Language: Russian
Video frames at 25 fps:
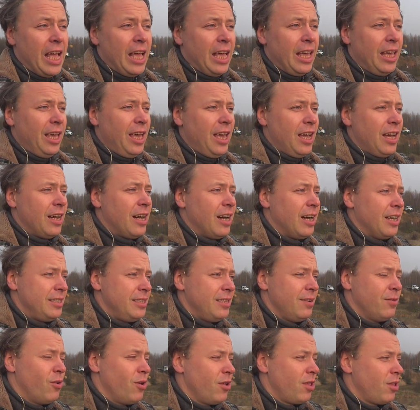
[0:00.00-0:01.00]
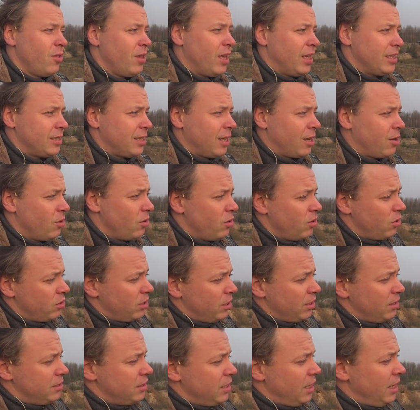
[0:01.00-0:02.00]
И сегодня у нас такое
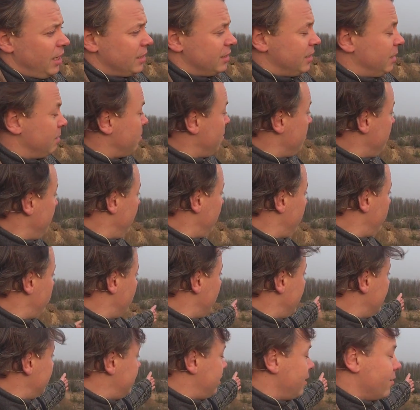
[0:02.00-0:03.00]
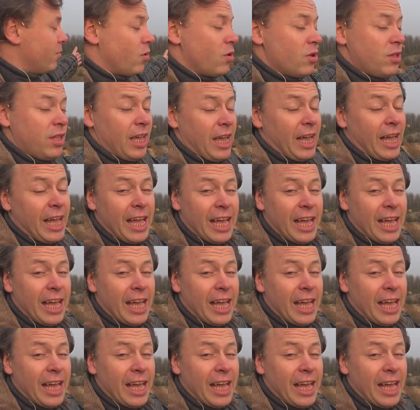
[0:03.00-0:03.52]
происходит интересный момент. У нас сегодня